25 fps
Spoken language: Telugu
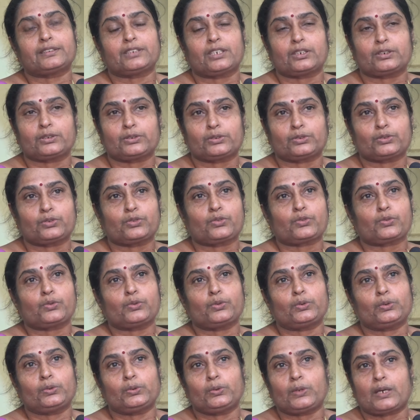జరుగుతూ
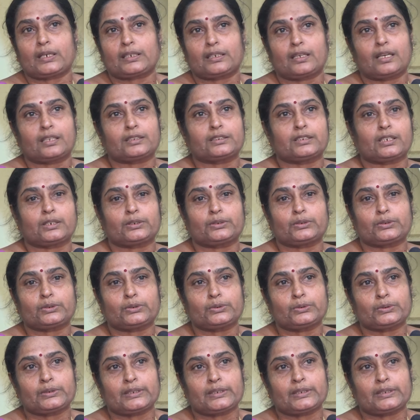స్కూలు అట్లా జరుగుతూ